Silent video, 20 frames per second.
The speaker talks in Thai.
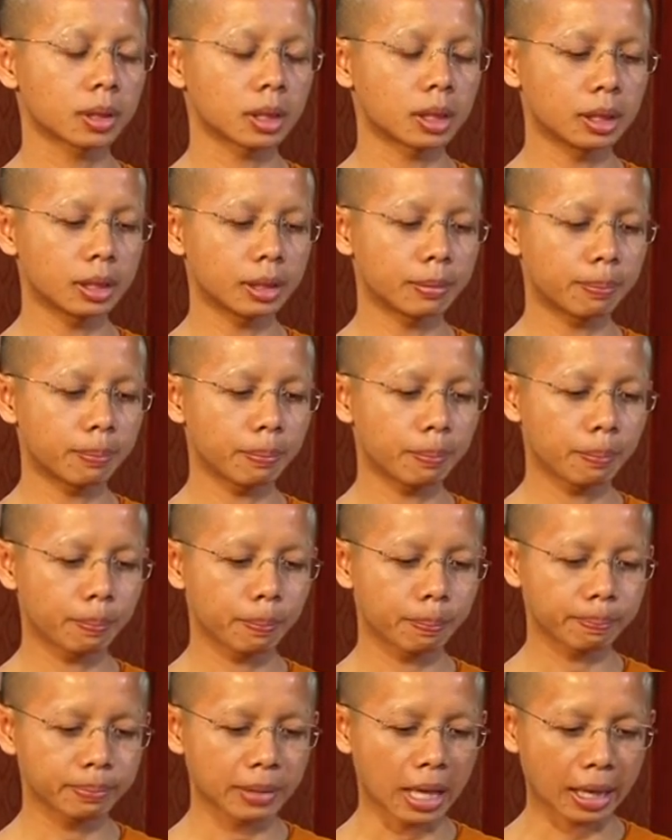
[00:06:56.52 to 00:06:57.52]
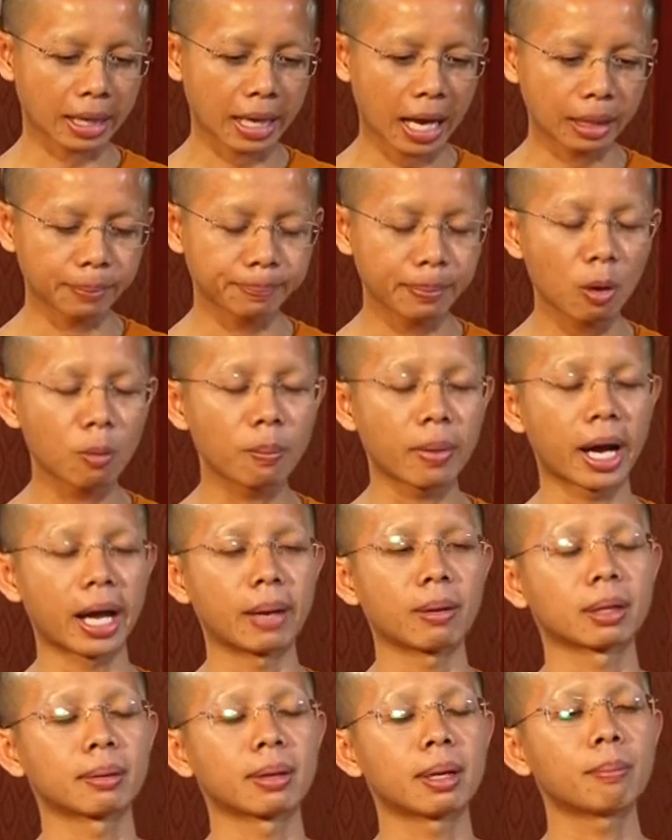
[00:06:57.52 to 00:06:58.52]
คือหลักการเป้าหมาย
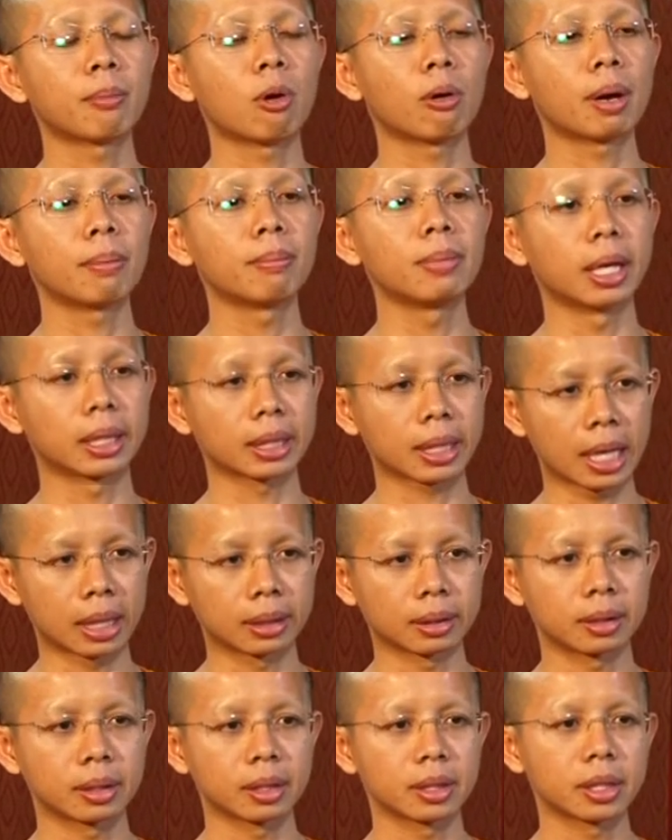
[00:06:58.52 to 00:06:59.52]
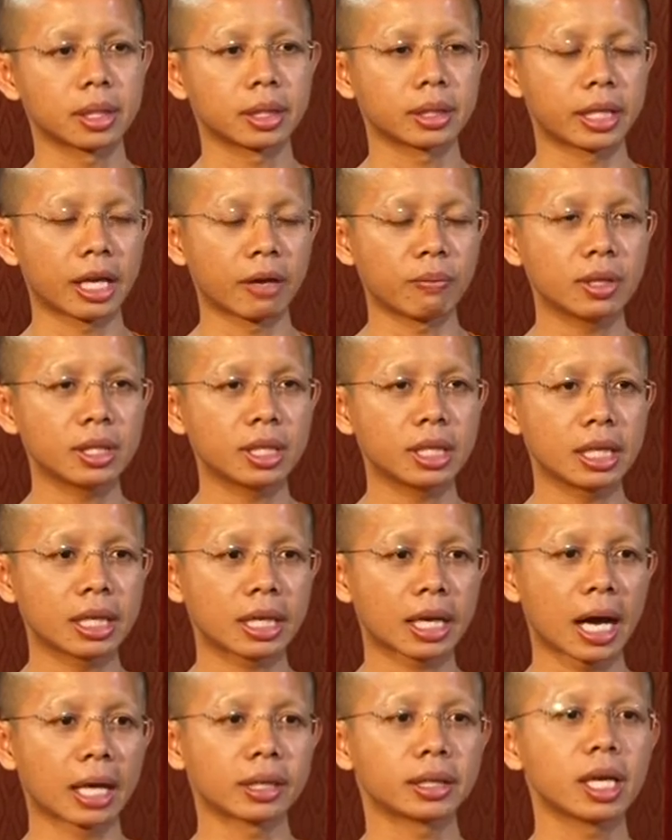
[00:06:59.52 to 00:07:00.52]
อาตมามองว่าเหมือนกันแต่วิธี
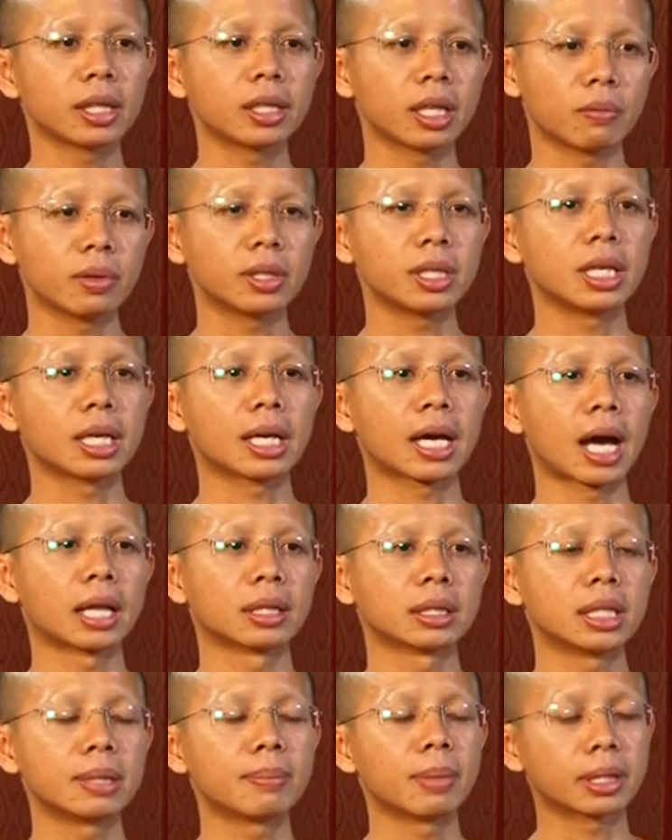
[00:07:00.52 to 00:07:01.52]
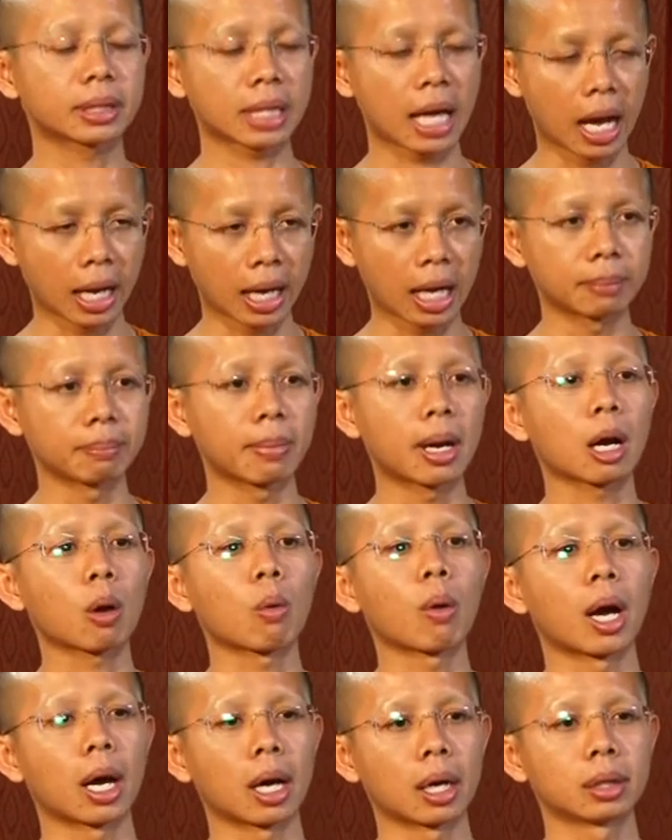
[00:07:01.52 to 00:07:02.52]
การเทคนิควิธีการที่มันต่างกันมาก
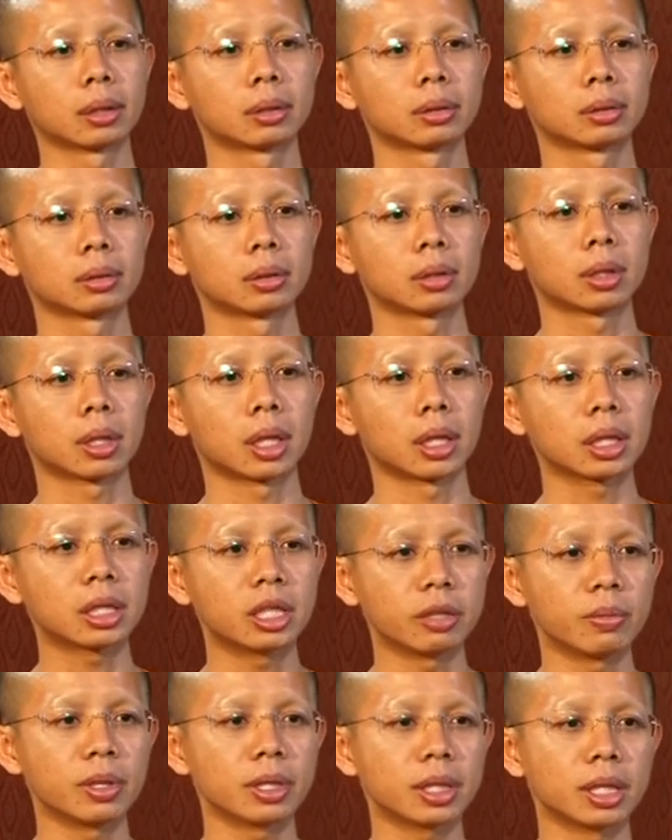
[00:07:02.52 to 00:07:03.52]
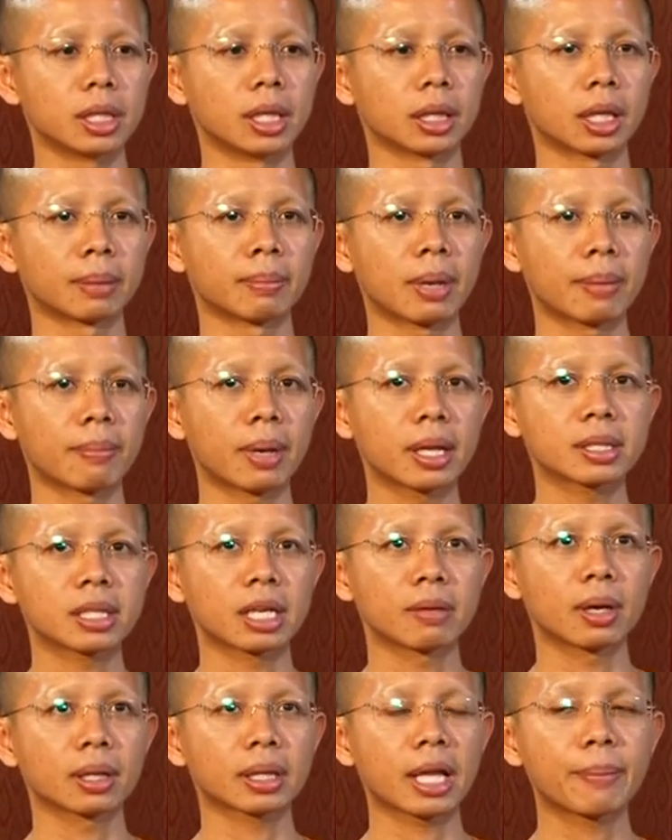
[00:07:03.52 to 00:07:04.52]
กว่าอันนี้คือวิธีอาตมามั่นใจ
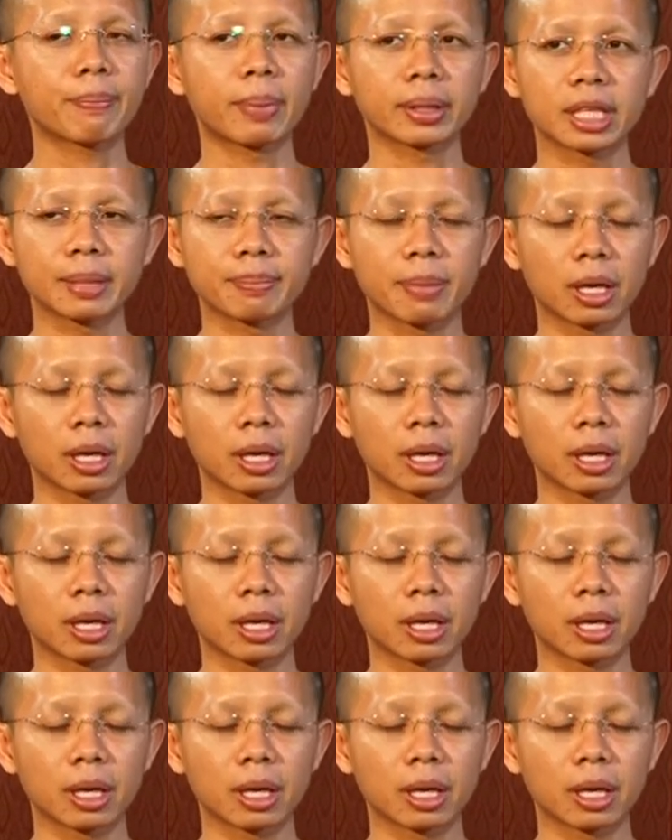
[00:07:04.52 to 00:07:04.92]
ว่าถ้าปฏิ